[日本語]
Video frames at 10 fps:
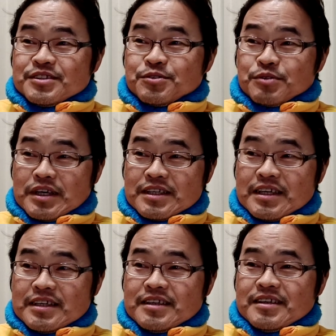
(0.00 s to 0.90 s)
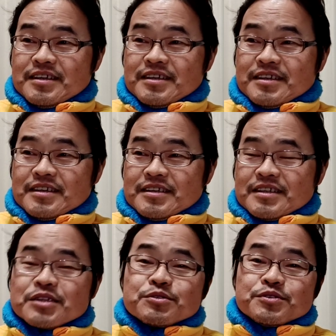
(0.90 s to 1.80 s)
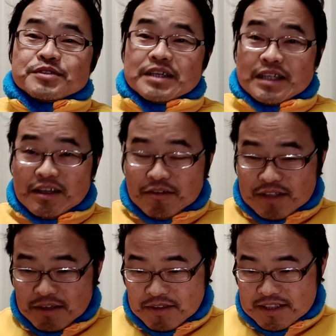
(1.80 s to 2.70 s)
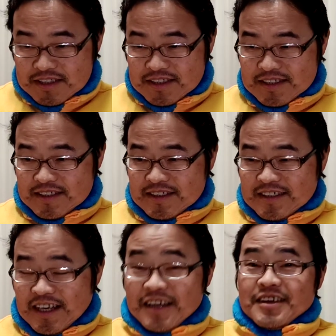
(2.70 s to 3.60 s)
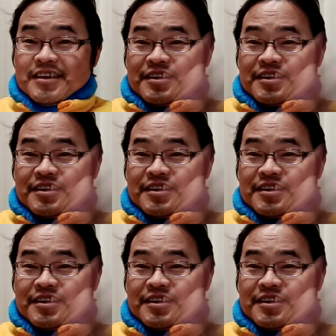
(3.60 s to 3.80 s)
超ダサい里中にチャンネルでございます。はい。